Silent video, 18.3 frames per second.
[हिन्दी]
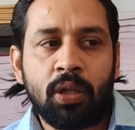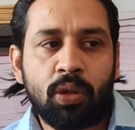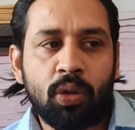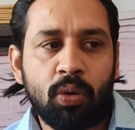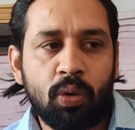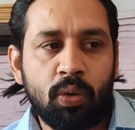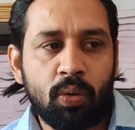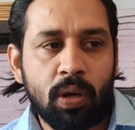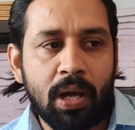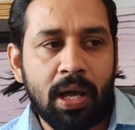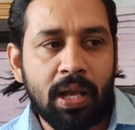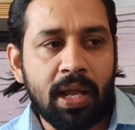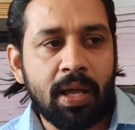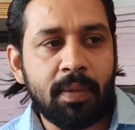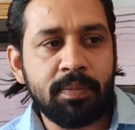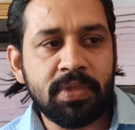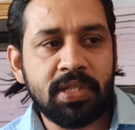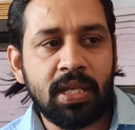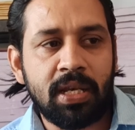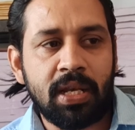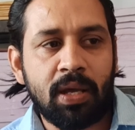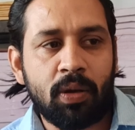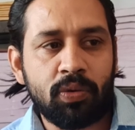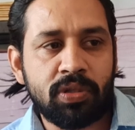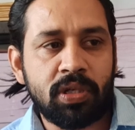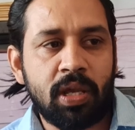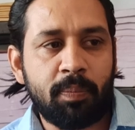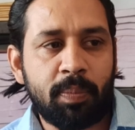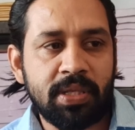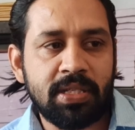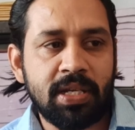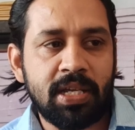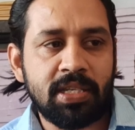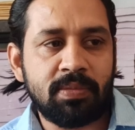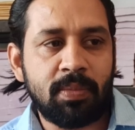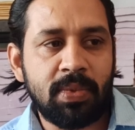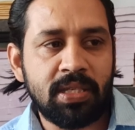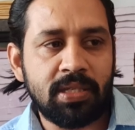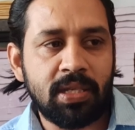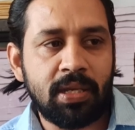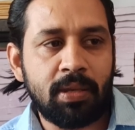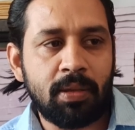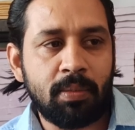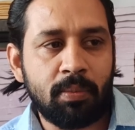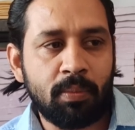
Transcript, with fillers: तो आराम से ना उसके पचास में से